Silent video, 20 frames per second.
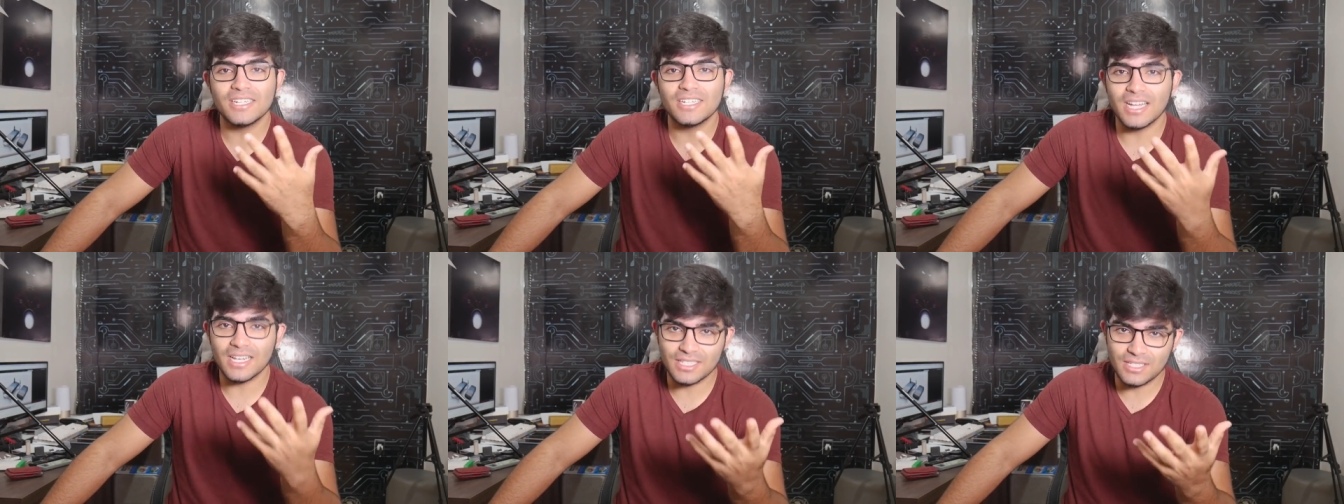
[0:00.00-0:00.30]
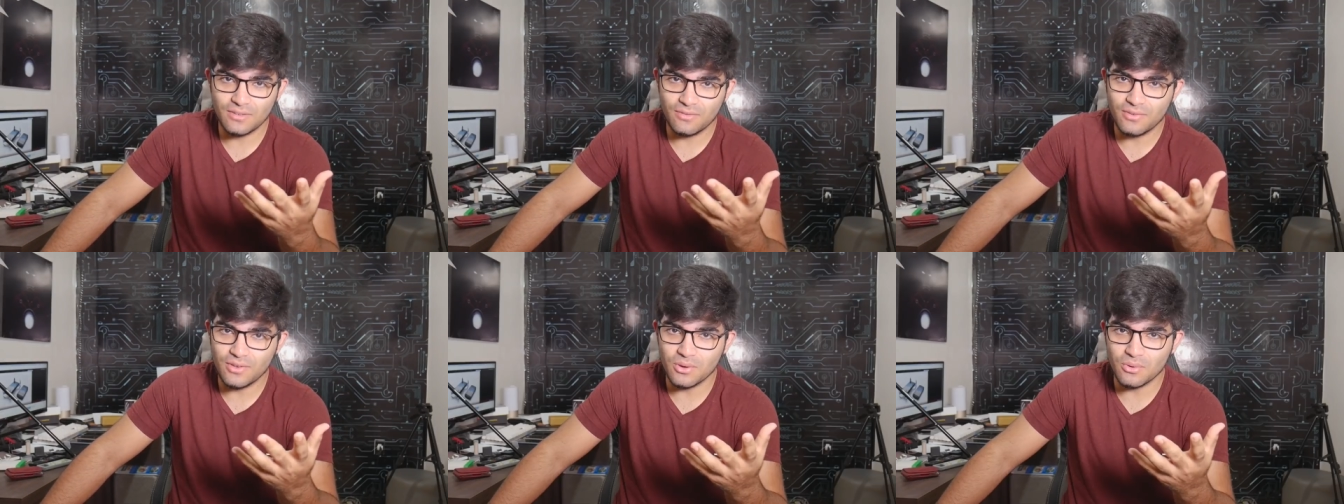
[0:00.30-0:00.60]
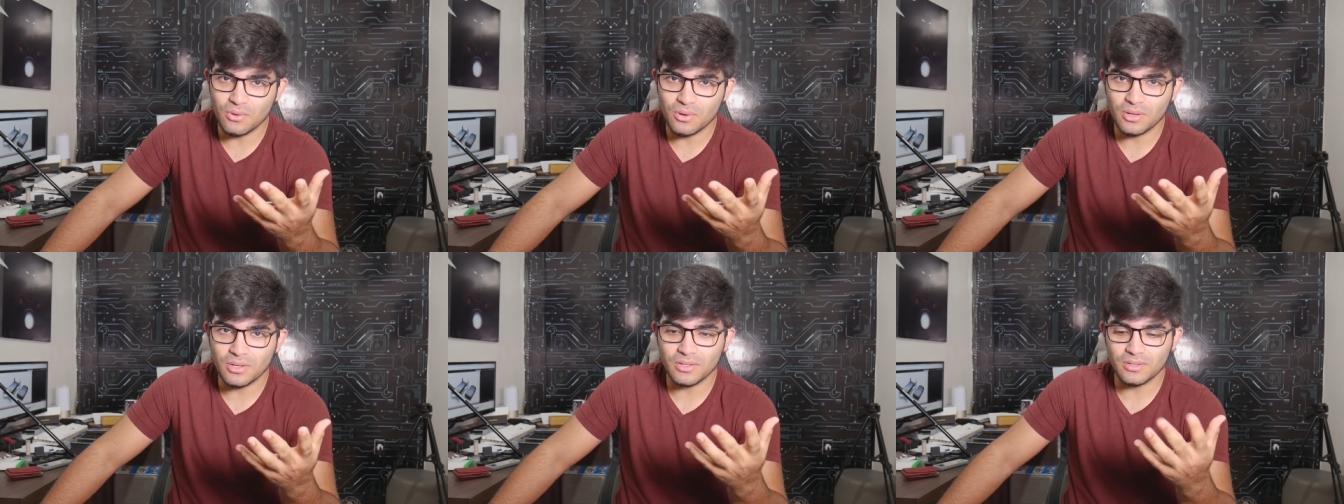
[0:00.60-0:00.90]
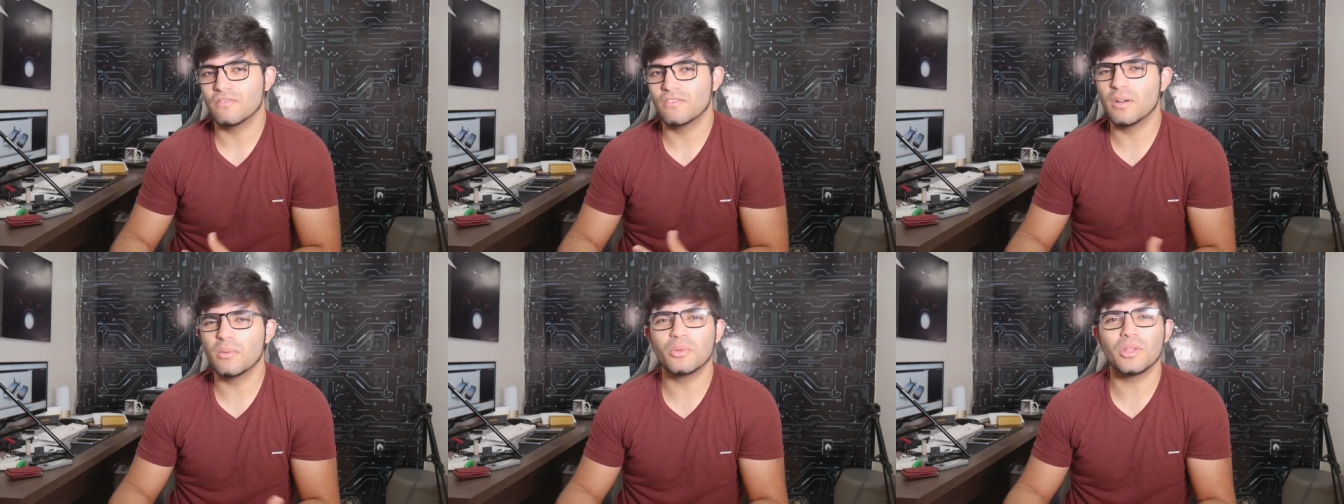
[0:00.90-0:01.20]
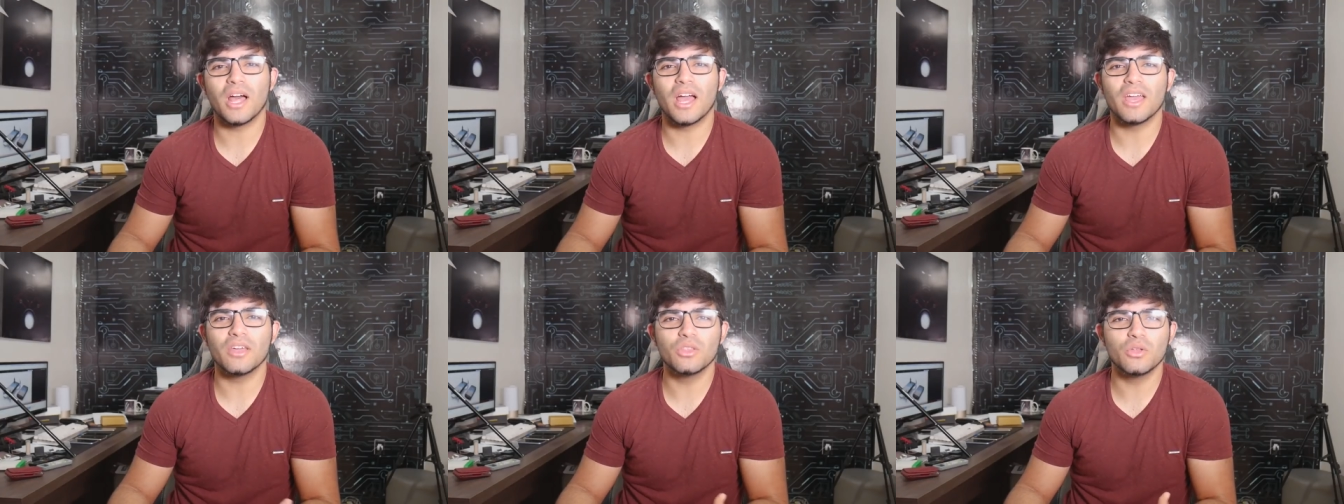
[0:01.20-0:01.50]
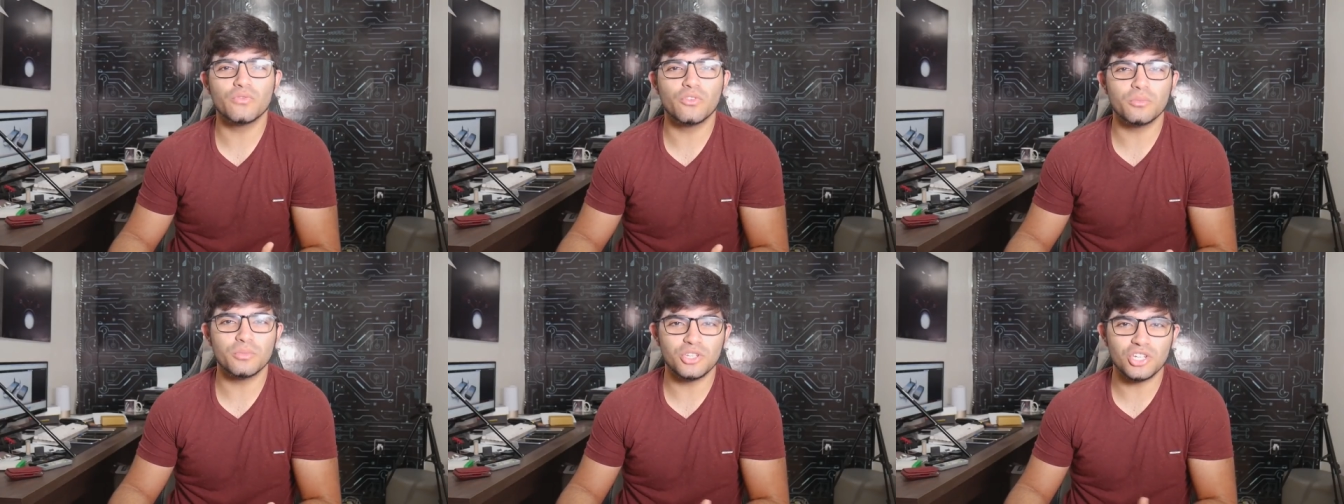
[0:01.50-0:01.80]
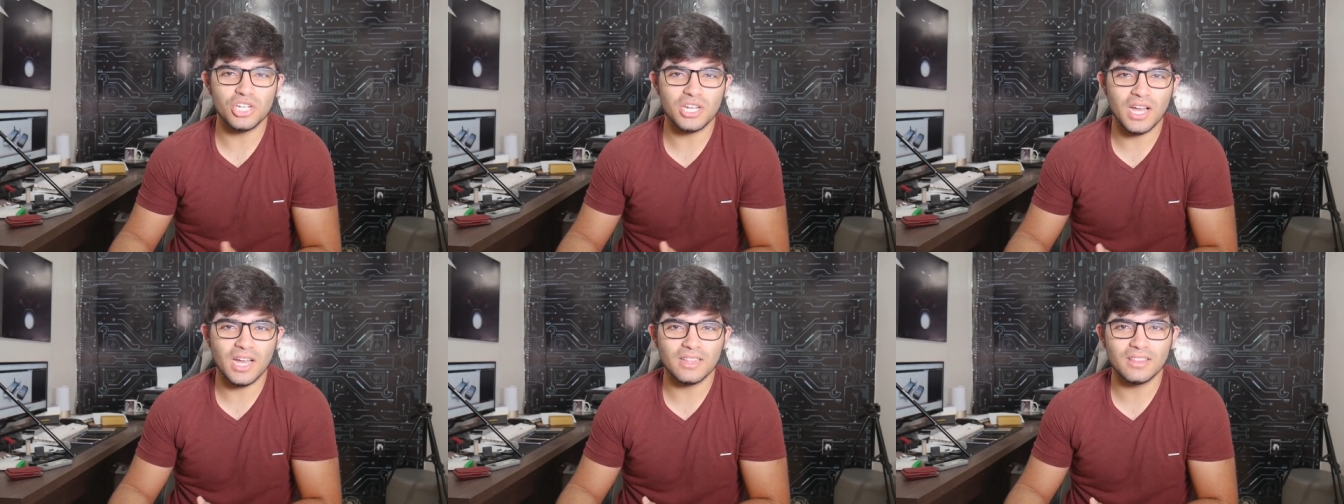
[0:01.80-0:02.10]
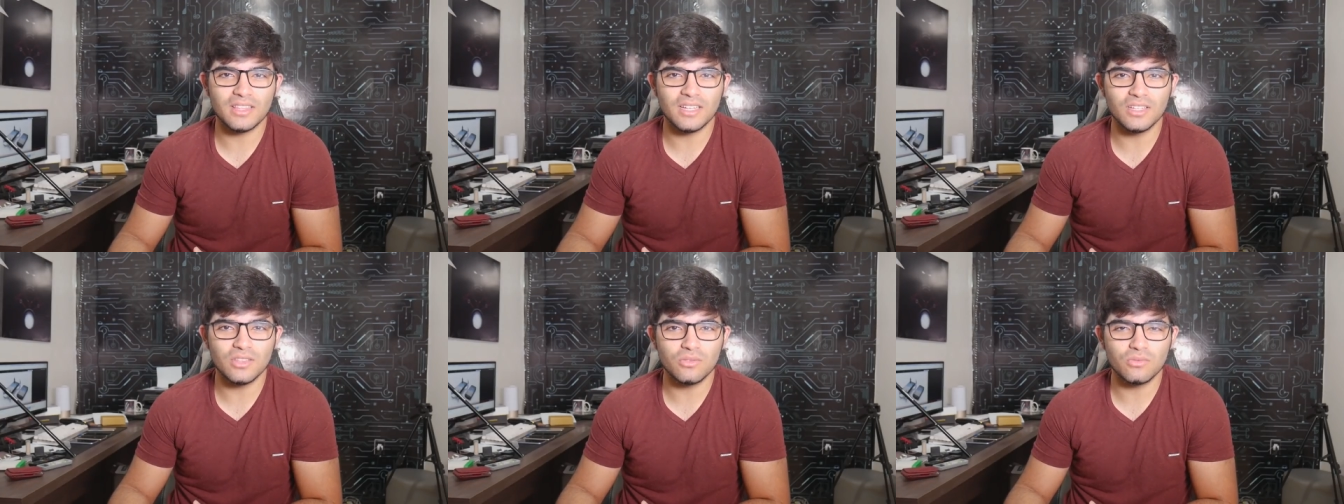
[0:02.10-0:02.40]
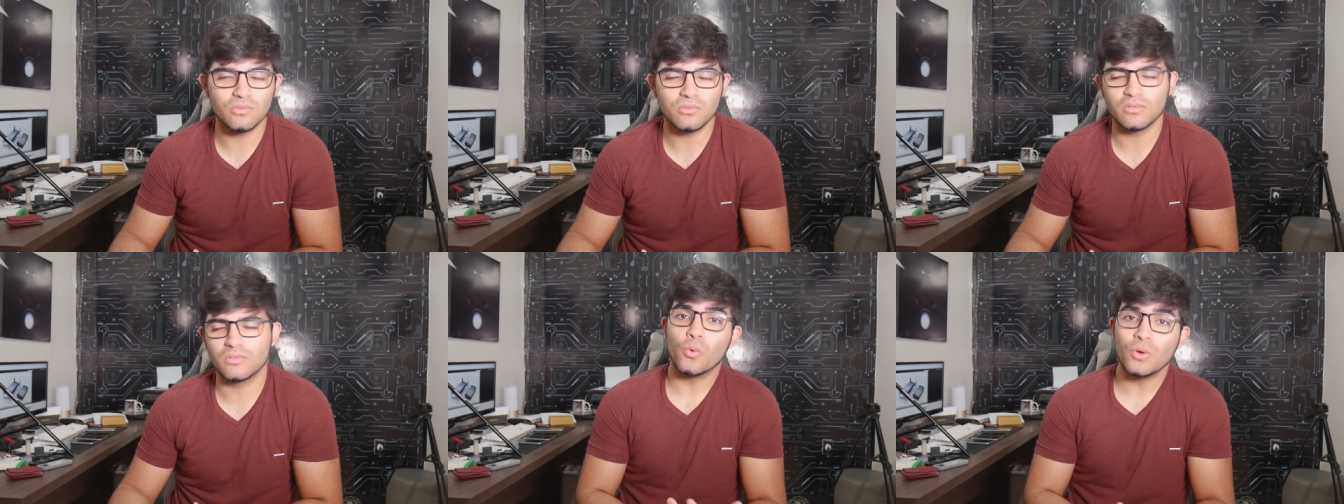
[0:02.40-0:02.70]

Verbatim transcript: Já se viu? Vamos lá, eu não vou me esticar tanto.